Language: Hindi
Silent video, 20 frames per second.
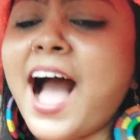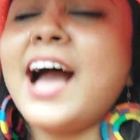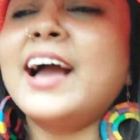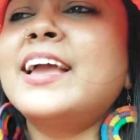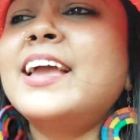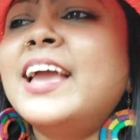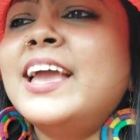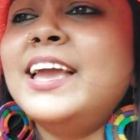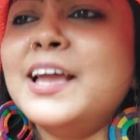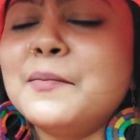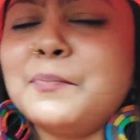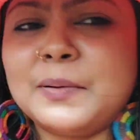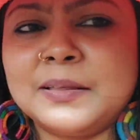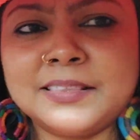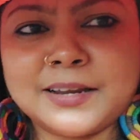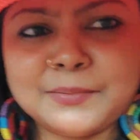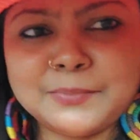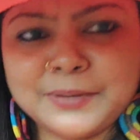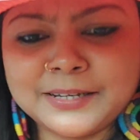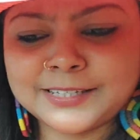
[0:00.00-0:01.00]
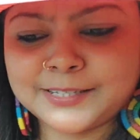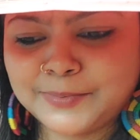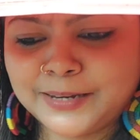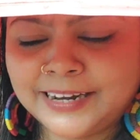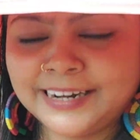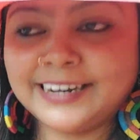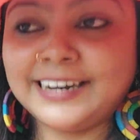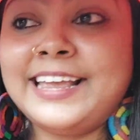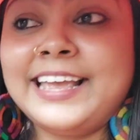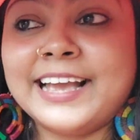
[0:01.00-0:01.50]
आगे ही है पंद्रह बीस
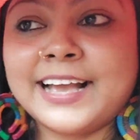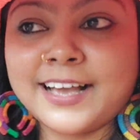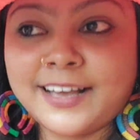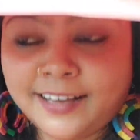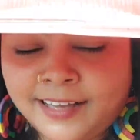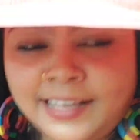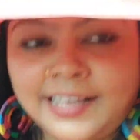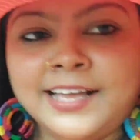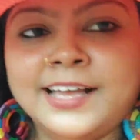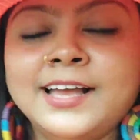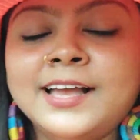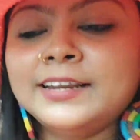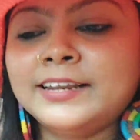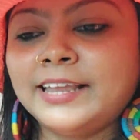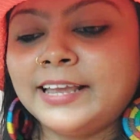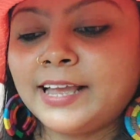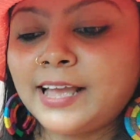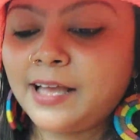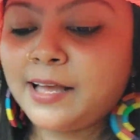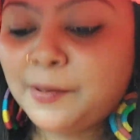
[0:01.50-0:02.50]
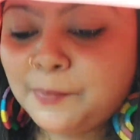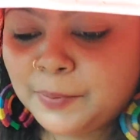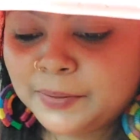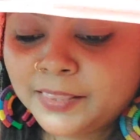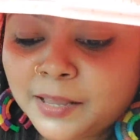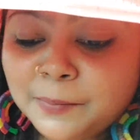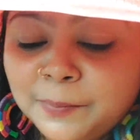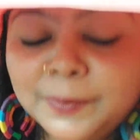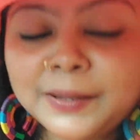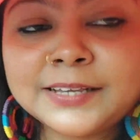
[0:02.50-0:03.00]
मिनट लेक ठीक है
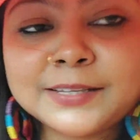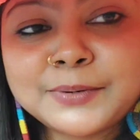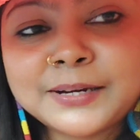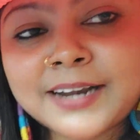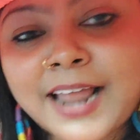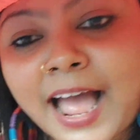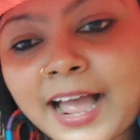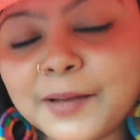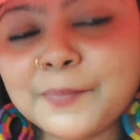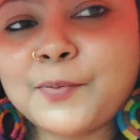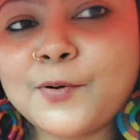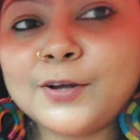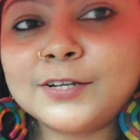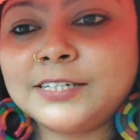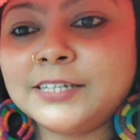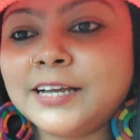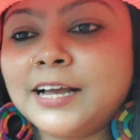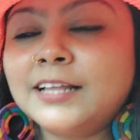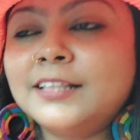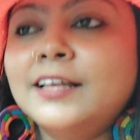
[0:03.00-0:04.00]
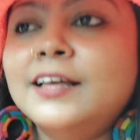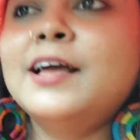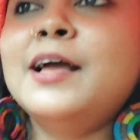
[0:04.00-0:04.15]
पंद्रह बीस मिनट आगे पहुंचने का